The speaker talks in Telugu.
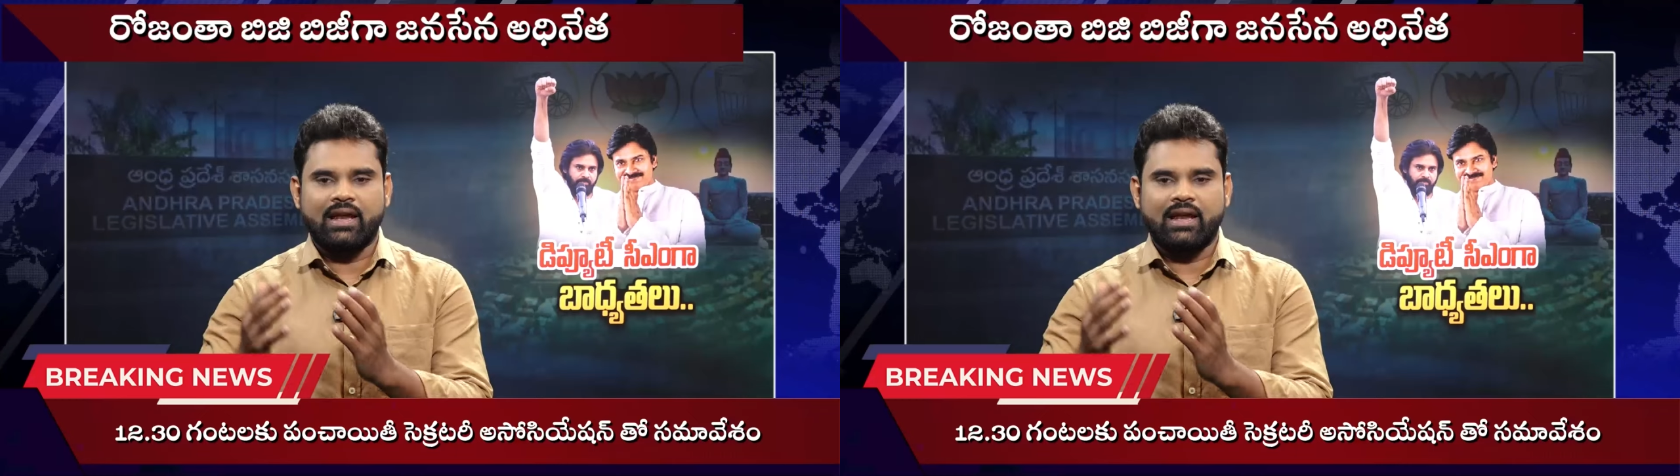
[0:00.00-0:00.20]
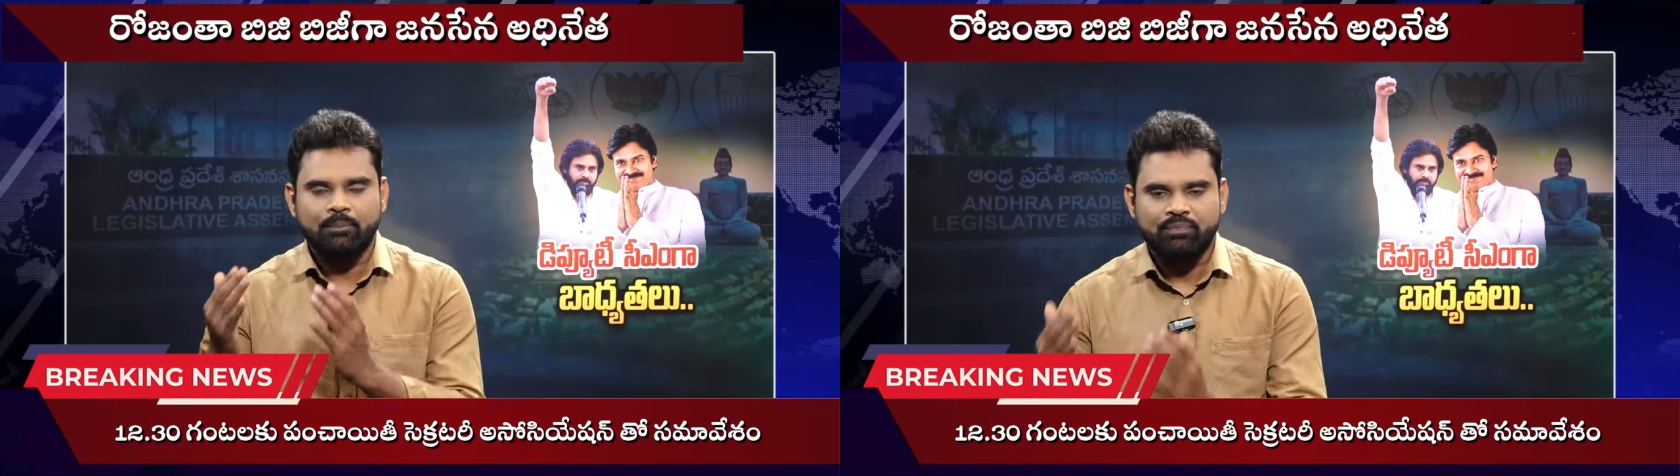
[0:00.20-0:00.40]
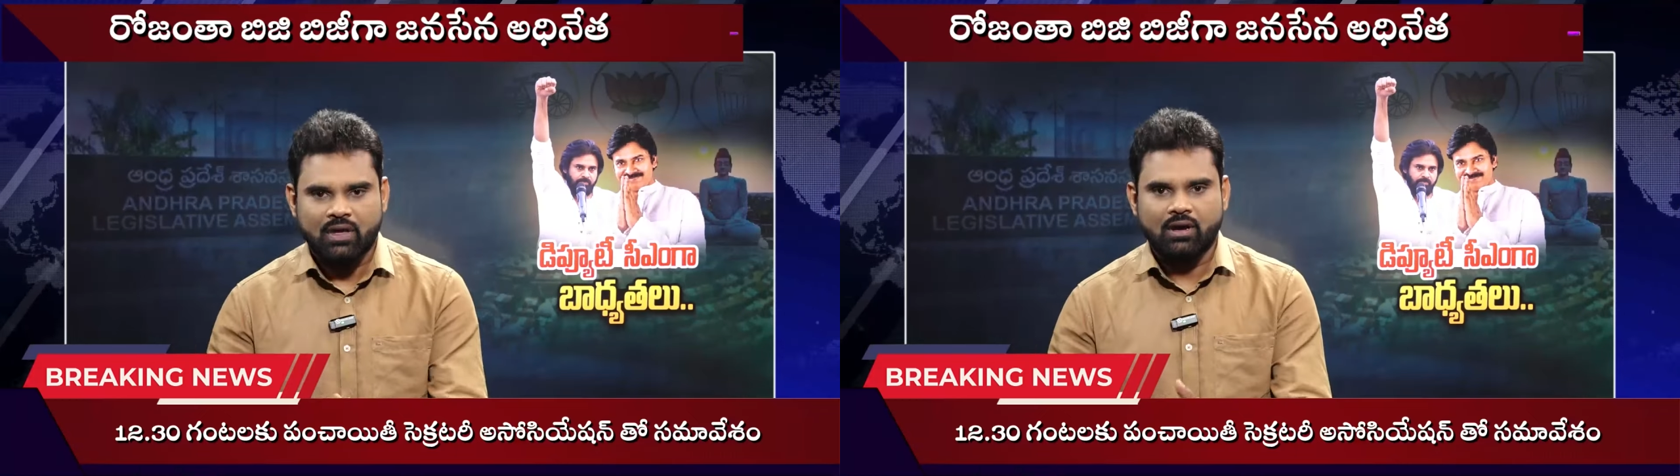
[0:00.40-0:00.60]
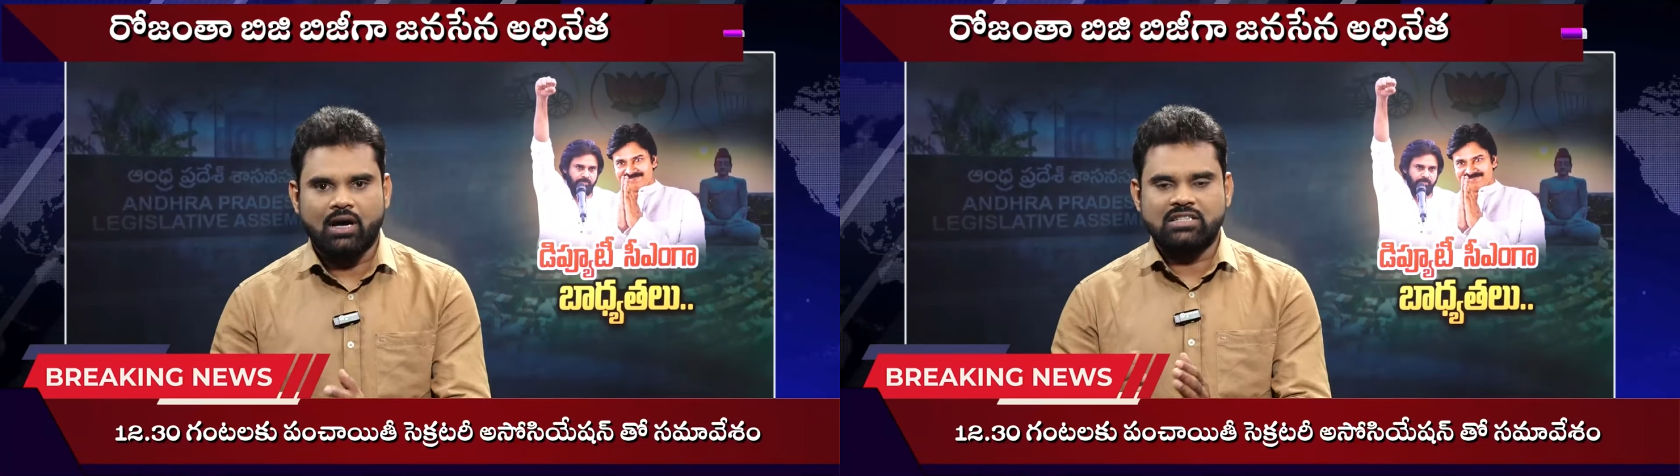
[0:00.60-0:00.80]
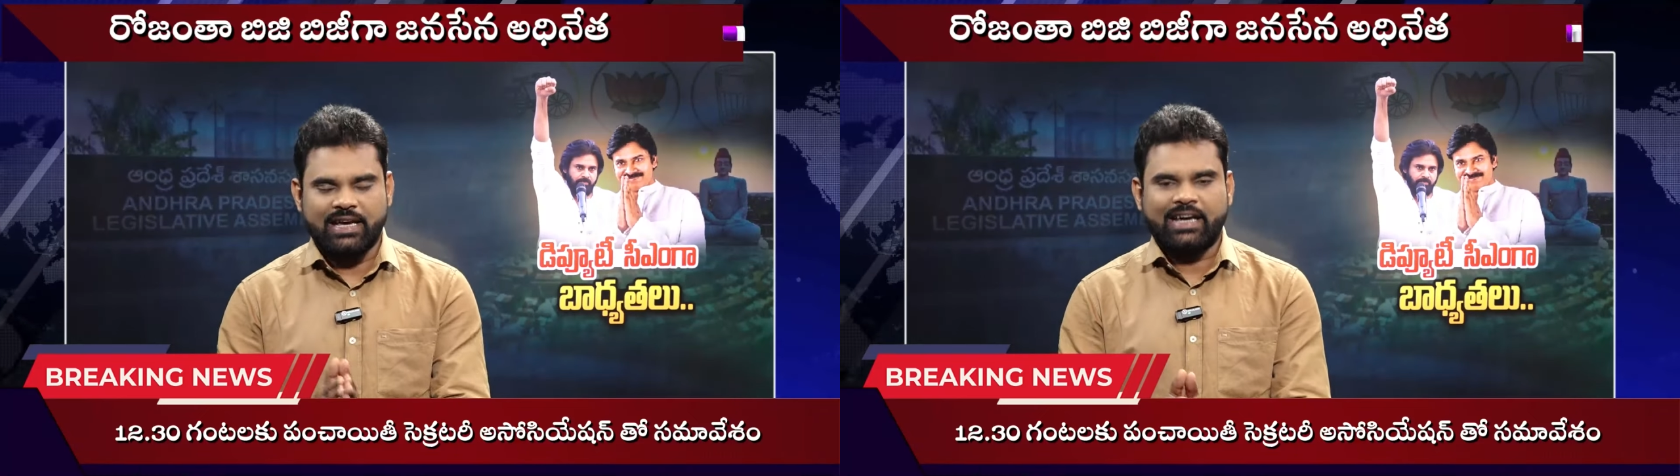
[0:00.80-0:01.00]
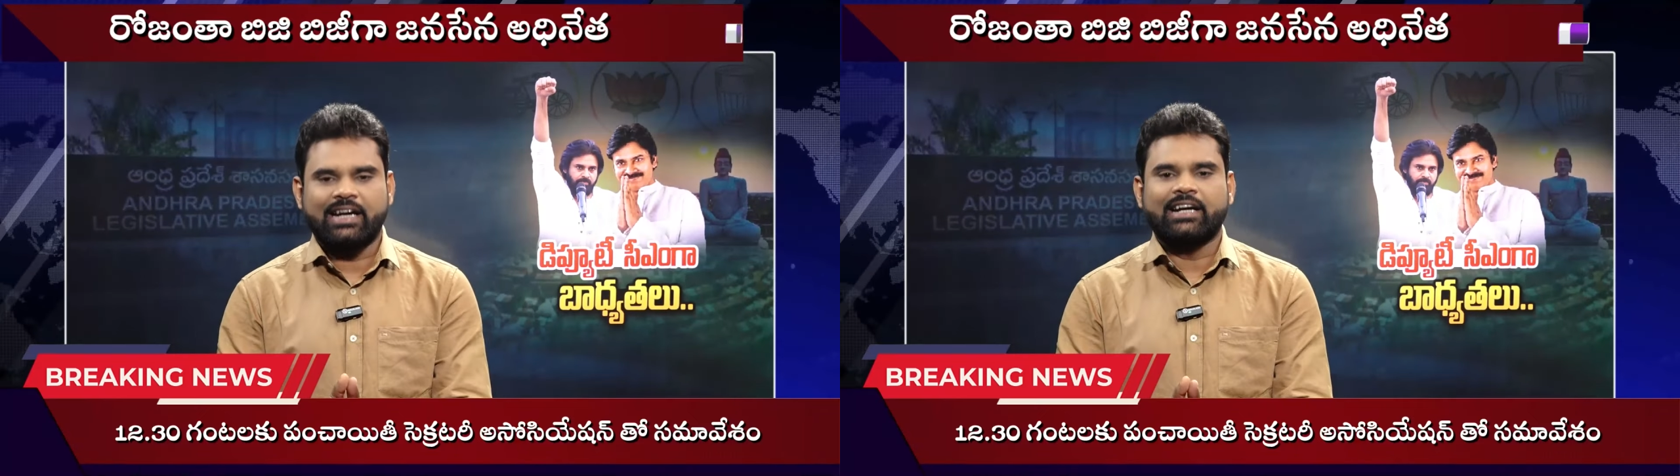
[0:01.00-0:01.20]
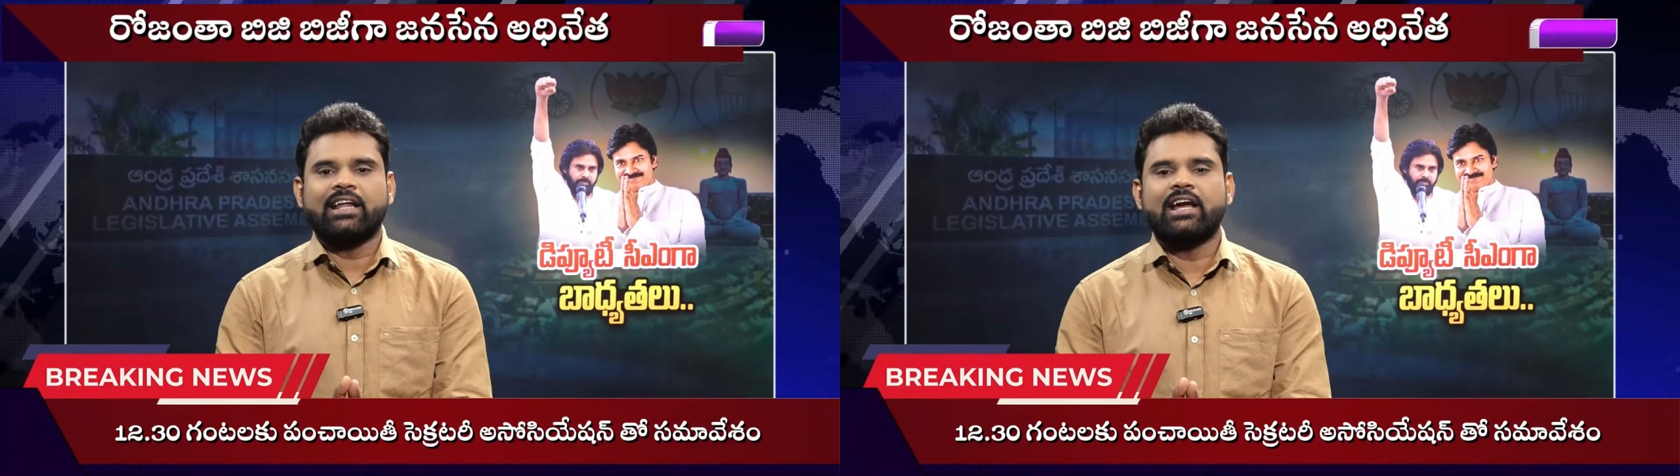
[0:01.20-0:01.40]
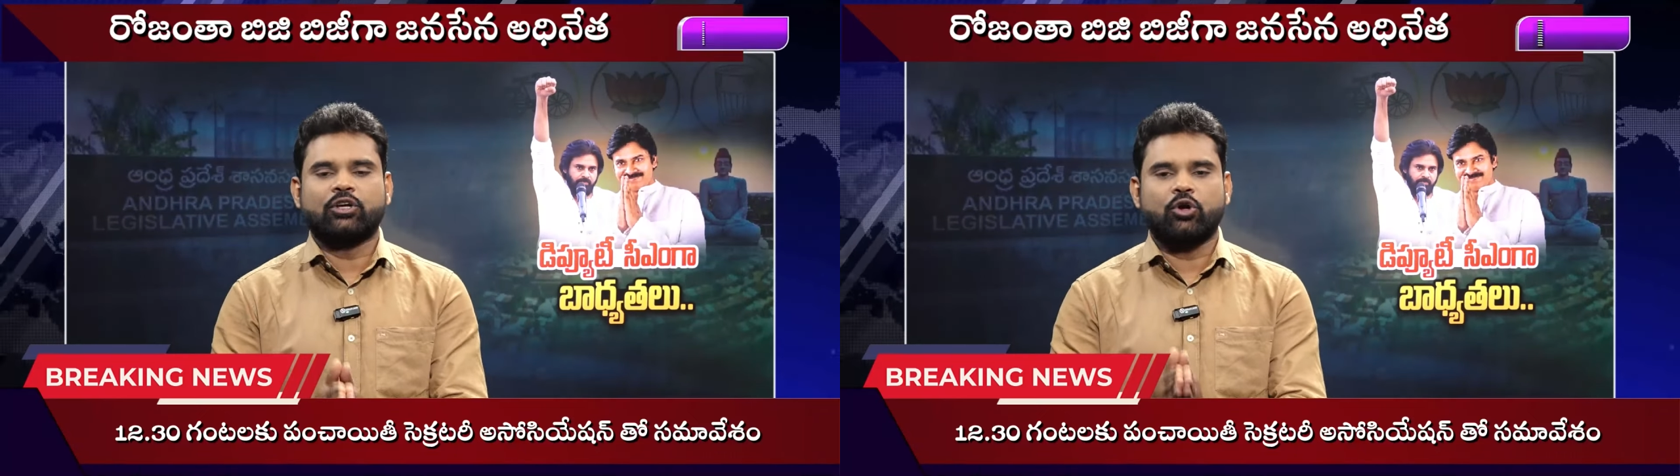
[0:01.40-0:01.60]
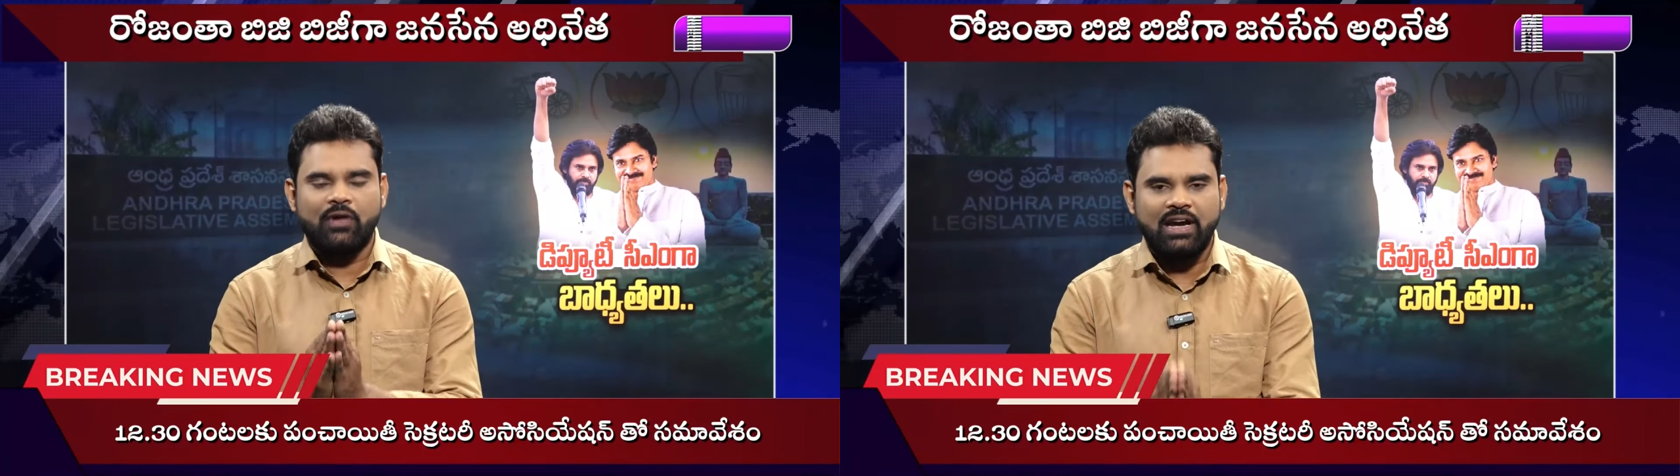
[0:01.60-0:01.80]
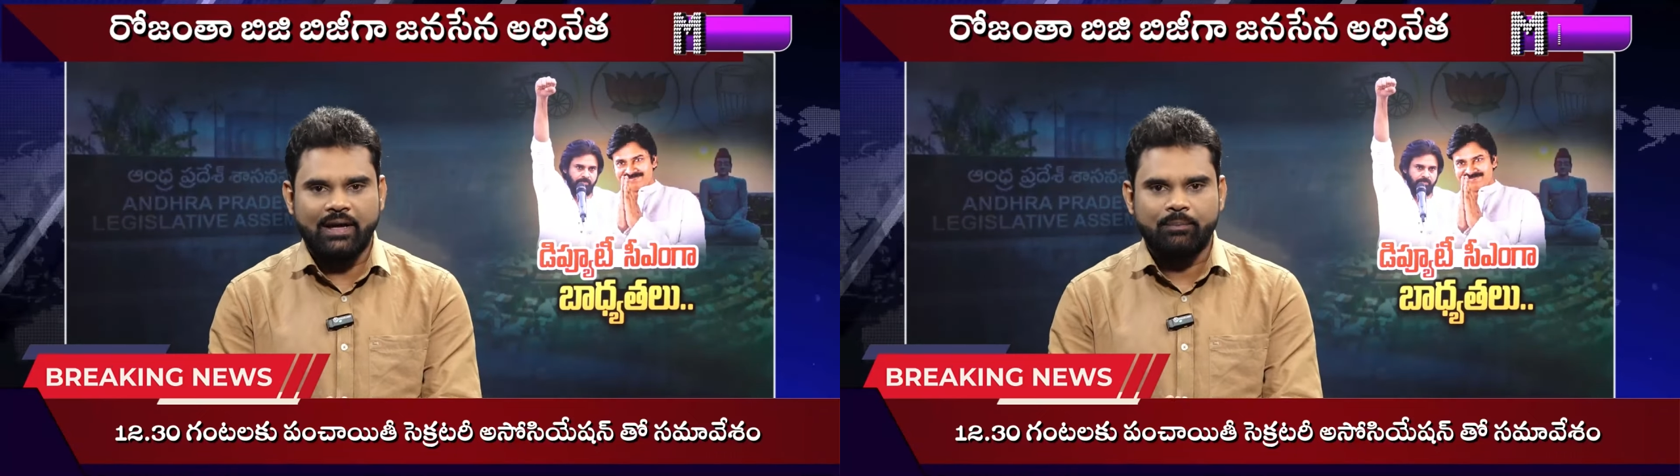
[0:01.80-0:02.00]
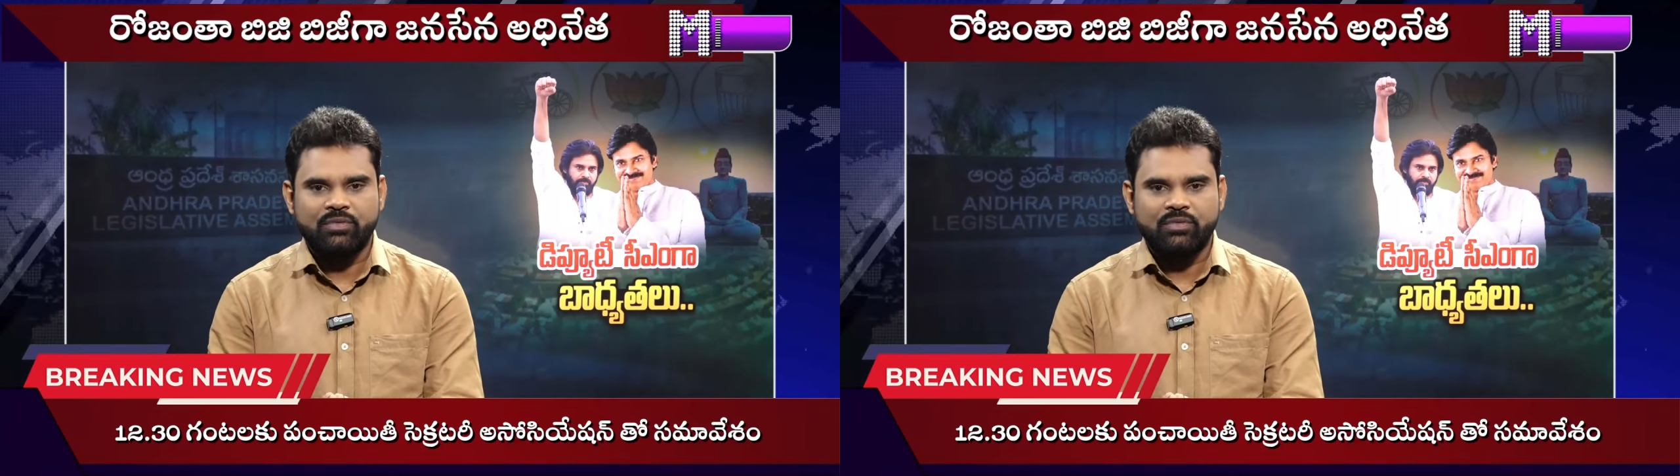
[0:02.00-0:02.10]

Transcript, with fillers: ఆయన సెక్రటేరియట్కు వెళ్ళి